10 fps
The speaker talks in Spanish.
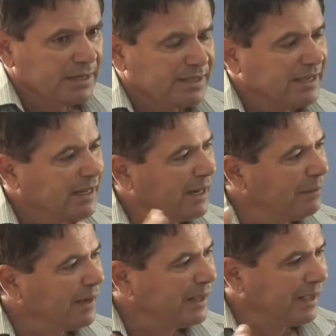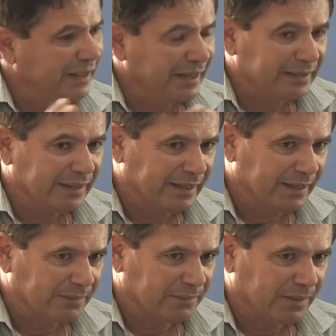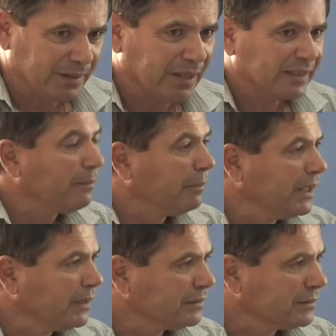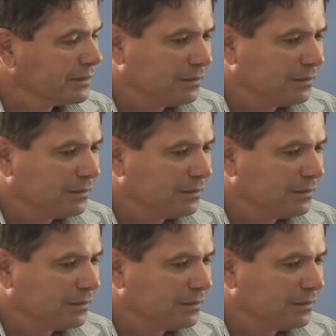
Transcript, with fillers: si Alemania e Inglaterra están bien,